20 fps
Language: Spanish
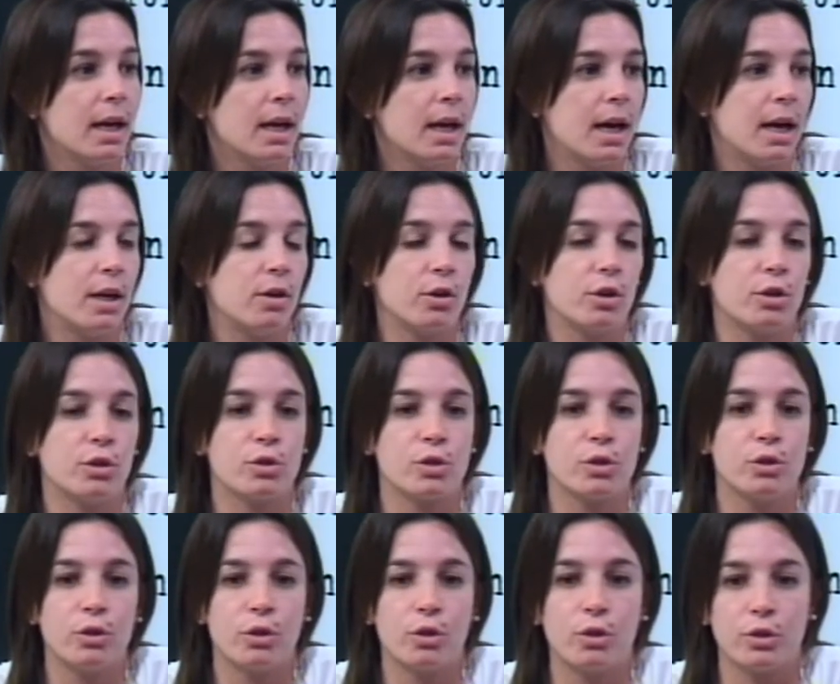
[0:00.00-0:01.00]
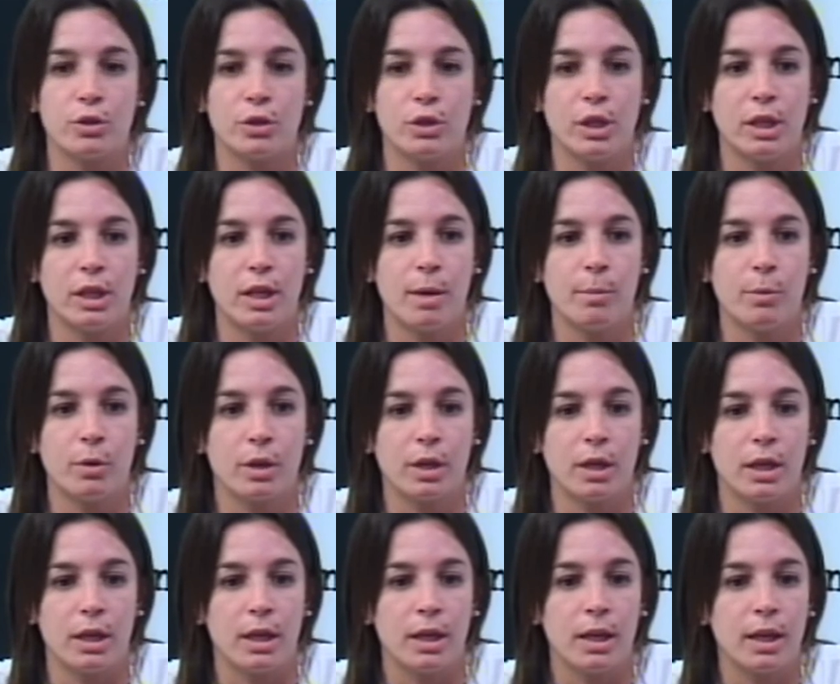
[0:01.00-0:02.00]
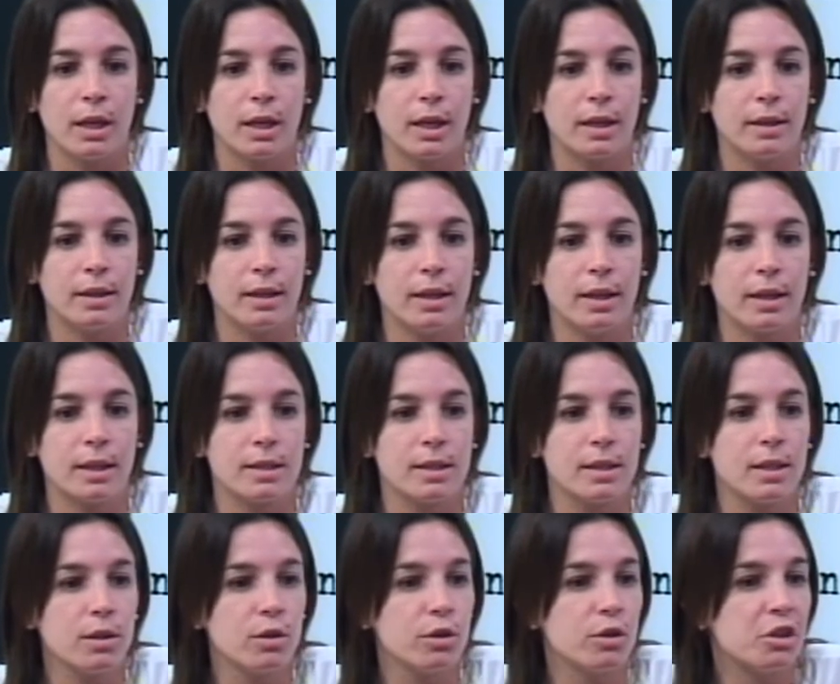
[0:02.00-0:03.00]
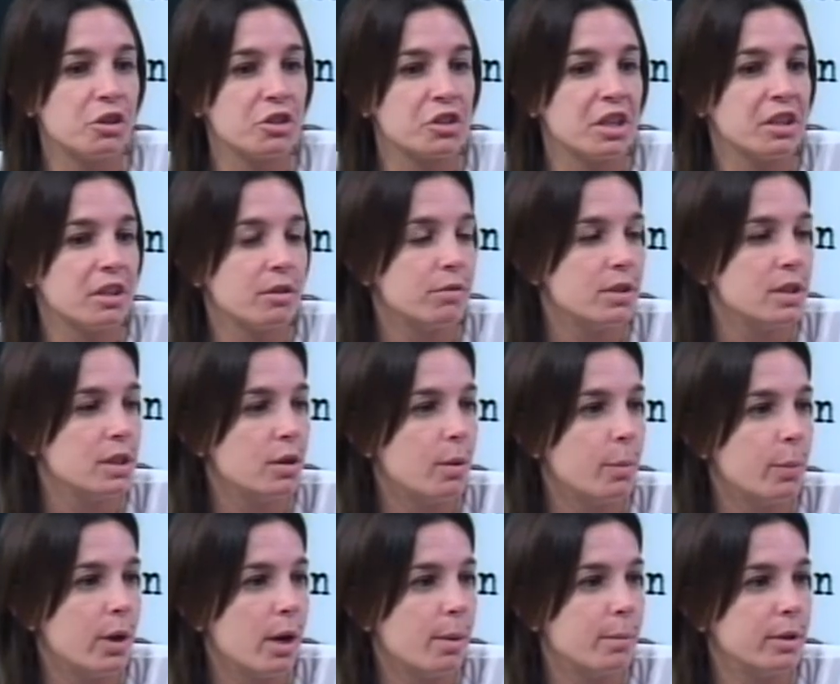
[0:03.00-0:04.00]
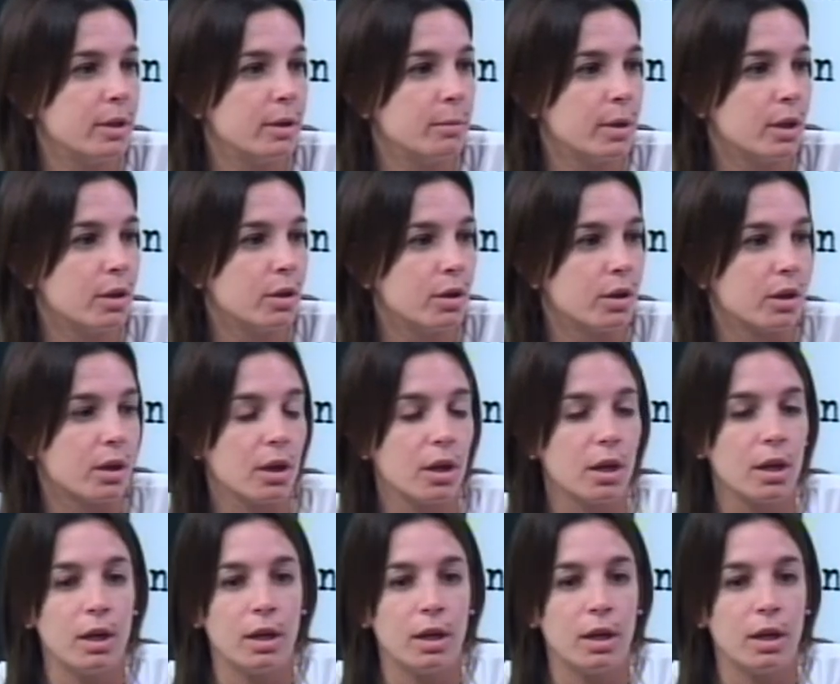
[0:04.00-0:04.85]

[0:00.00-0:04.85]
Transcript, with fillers: a lo que nosotros consideramos que, que tiene que ser, donde los santafesinos puedan vivir mejor.